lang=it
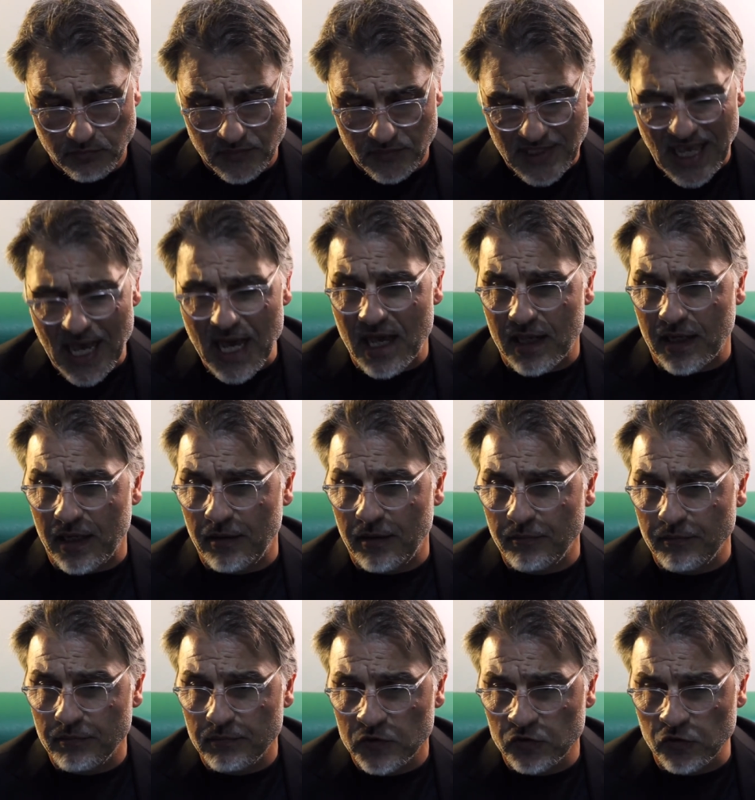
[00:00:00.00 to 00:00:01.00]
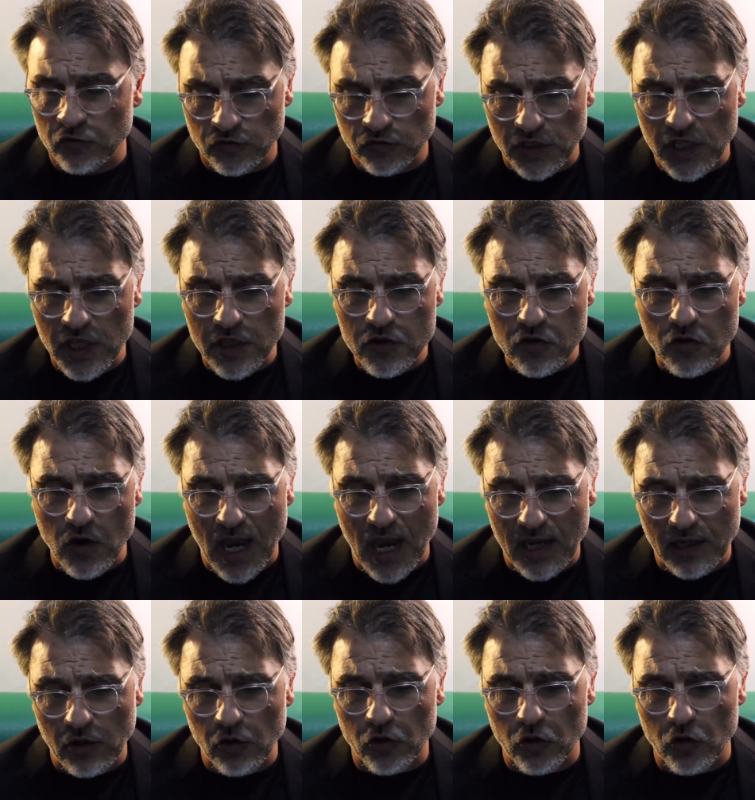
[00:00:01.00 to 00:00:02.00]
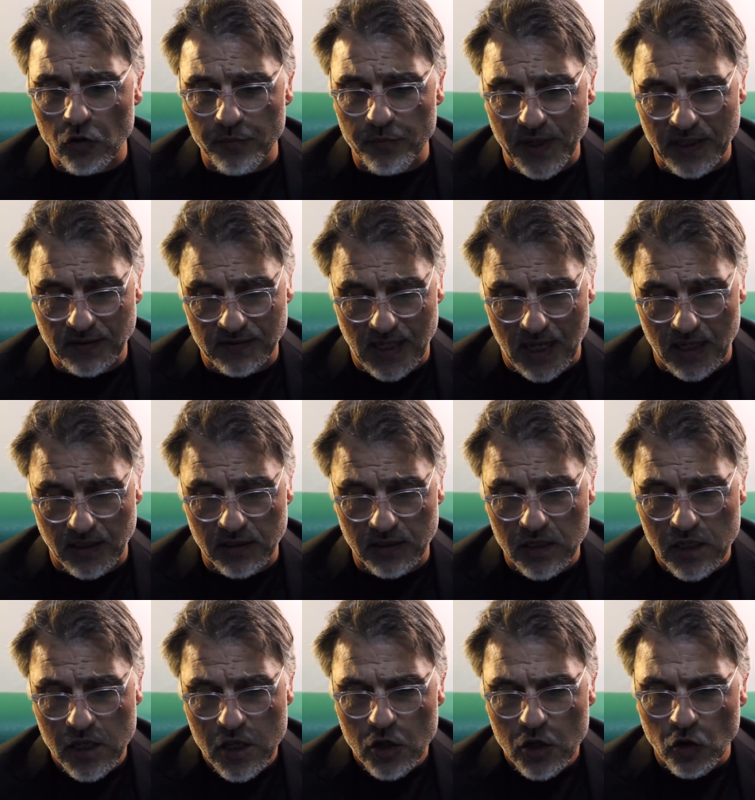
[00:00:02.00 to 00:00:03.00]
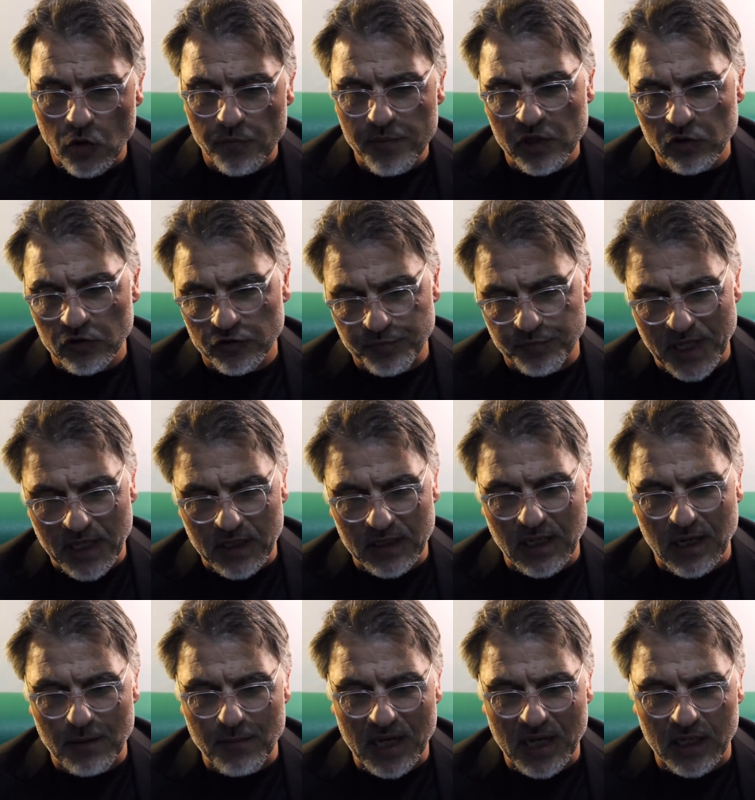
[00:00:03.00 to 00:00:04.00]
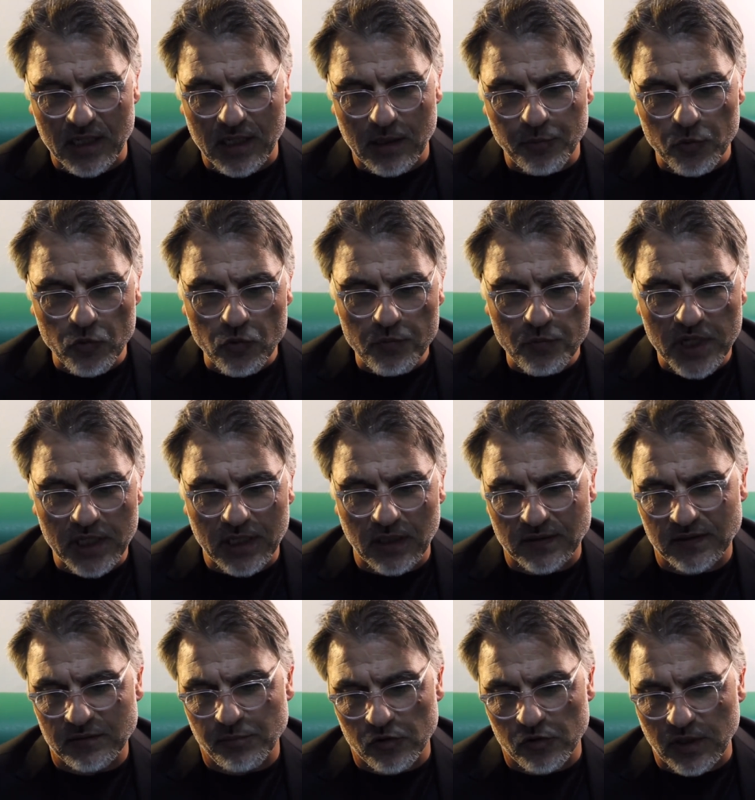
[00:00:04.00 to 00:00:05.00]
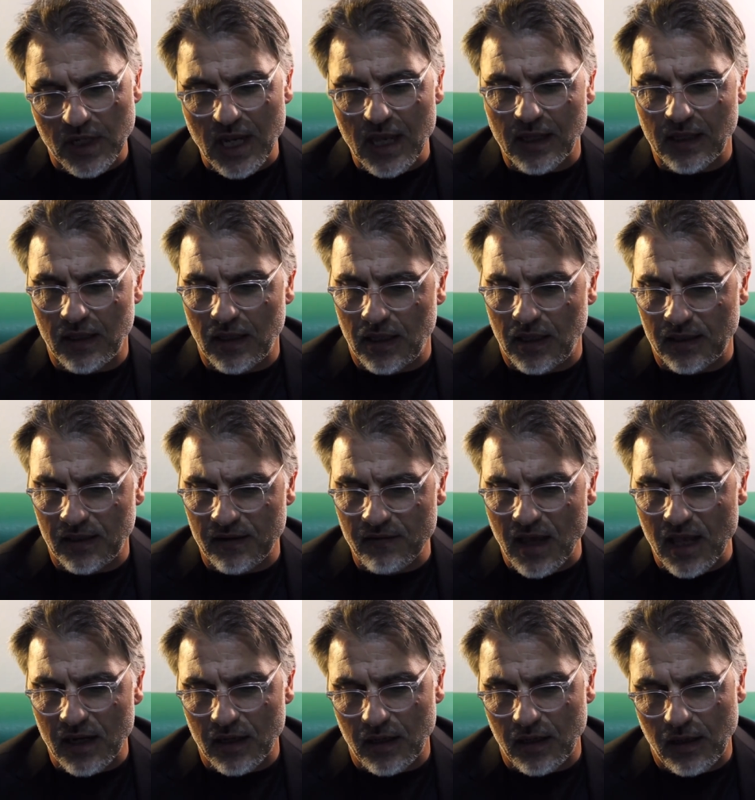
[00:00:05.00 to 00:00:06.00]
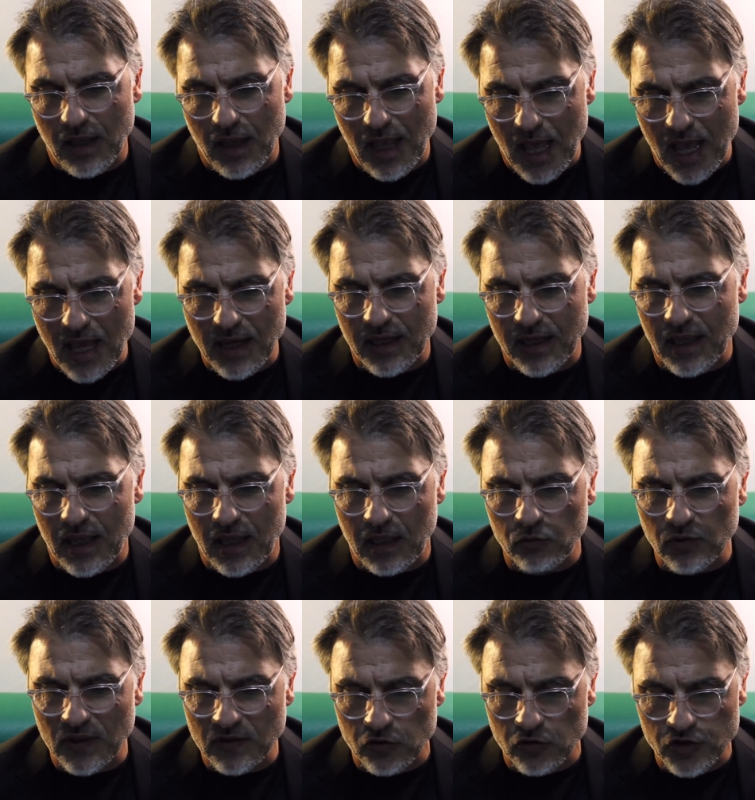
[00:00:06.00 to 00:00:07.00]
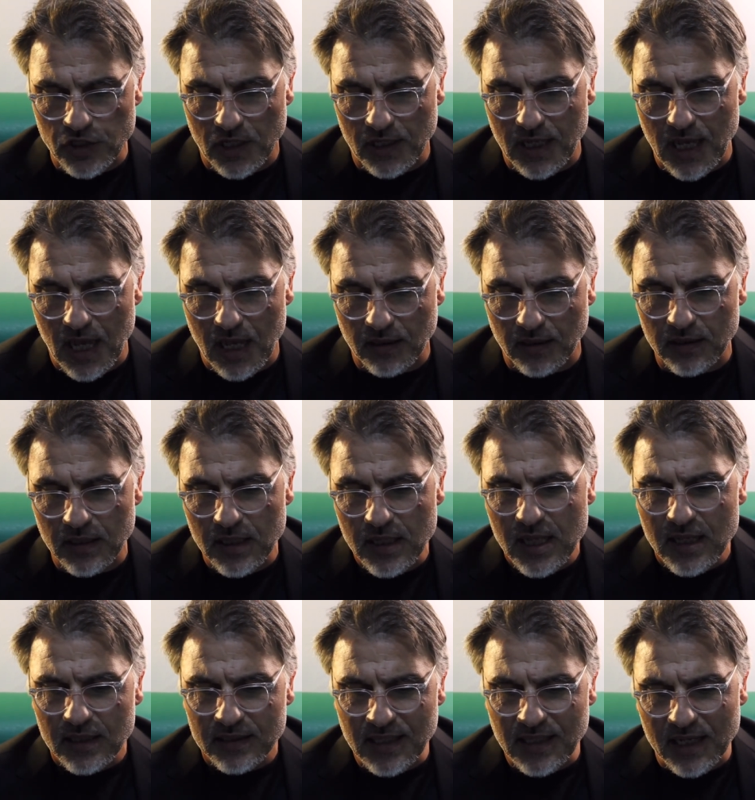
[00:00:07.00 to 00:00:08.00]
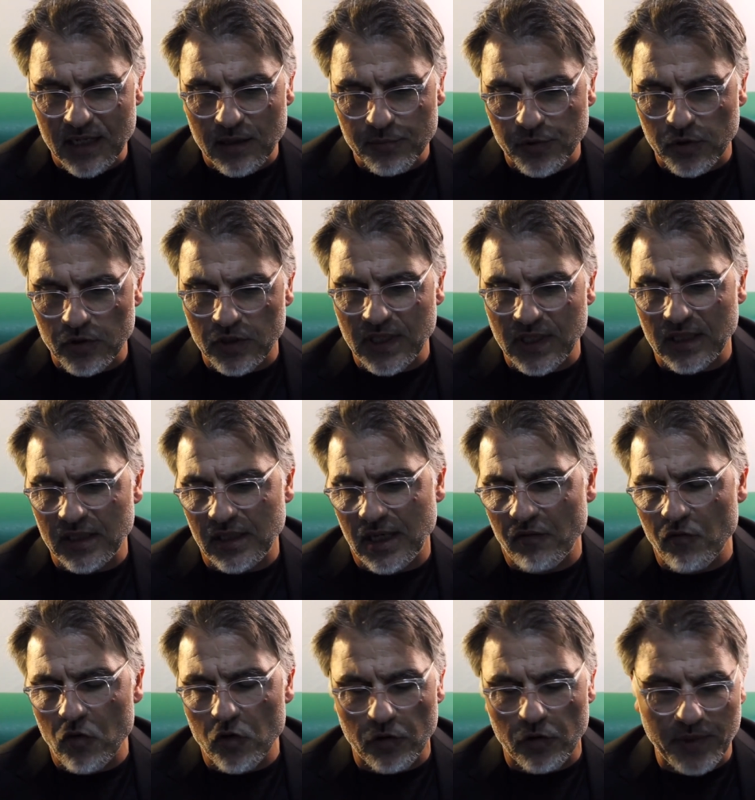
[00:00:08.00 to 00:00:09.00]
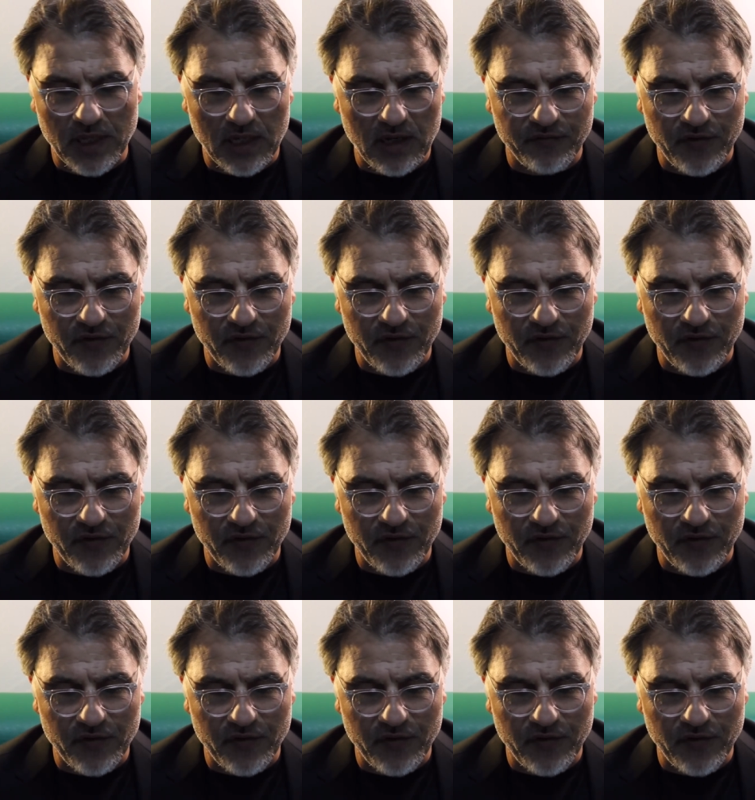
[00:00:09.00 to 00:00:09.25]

dare sostegno ai loro compaesani. Con meno sprechi della macchina pubblica si potrà arrivare anche ad una social card, dare priorità di lavoro per le